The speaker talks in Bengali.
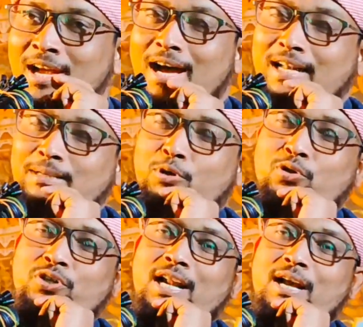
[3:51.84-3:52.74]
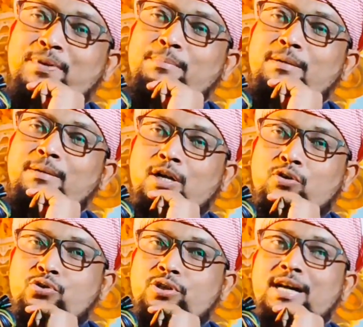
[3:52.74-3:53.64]
আচ্ছা বলুন সারা পৃথিবীর মানুষ
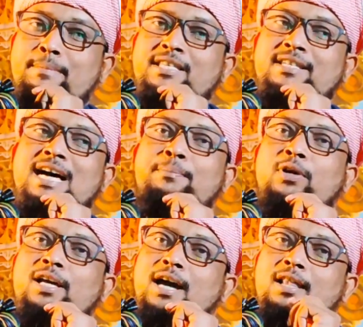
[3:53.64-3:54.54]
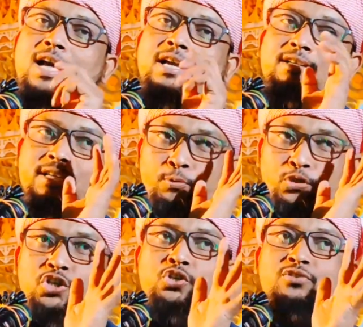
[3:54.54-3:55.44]
যদি নামাজ না পড়ে আল্লাহর যে
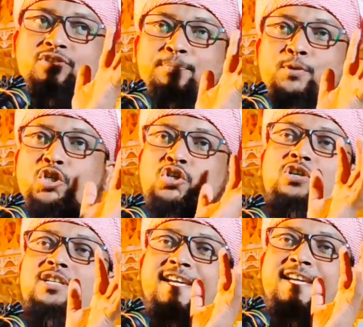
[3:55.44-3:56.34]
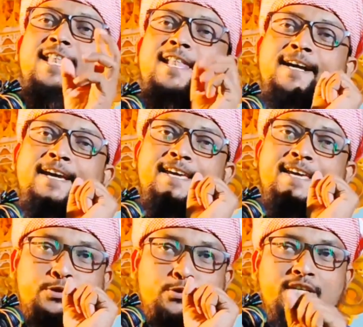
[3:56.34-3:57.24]
পজিশন সে পজিশন থেকে আল্লাহকে কি
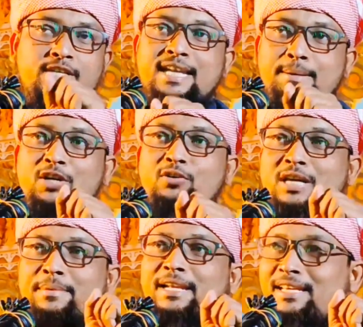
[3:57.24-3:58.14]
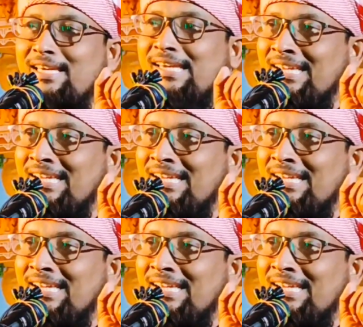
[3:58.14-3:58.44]
একটু নিচে নামানো যাবে নাকি